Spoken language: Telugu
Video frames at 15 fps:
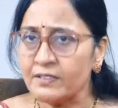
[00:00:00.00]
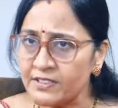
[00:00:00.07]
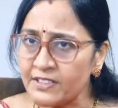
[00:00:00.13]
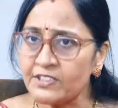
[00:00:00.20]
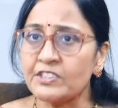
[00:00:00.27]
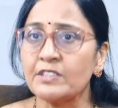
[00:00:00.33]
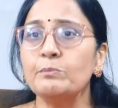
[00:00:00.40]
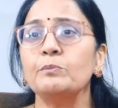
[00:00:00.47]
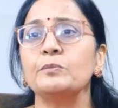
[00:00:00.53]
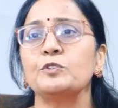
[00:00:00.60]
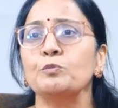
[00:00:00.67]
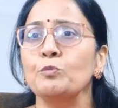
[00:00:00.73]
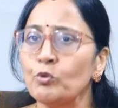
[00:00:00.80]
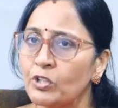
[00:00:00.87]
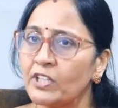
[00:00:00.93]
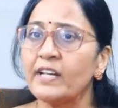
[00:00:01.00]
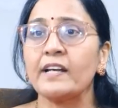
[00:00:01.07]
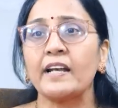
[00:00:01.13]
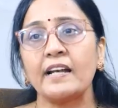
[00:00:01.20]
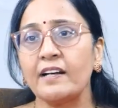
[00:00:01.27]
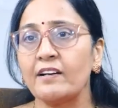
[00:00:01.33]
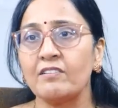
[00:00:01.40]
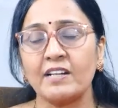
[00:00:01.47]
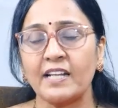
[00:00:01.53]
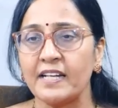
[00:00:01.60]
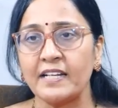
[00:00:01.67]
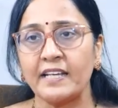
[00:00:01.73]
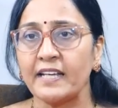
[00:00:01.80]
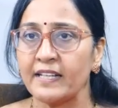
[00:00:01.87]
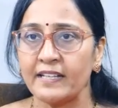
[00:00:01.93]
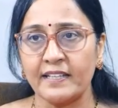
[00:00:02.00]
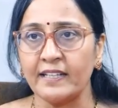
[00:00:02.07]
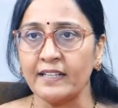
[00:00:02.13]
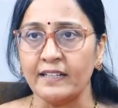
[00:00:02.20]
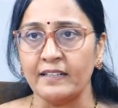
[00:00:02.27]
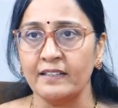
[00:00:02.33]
సిస్టమ్ స్మూత్గా రన్ అవటానికే కదా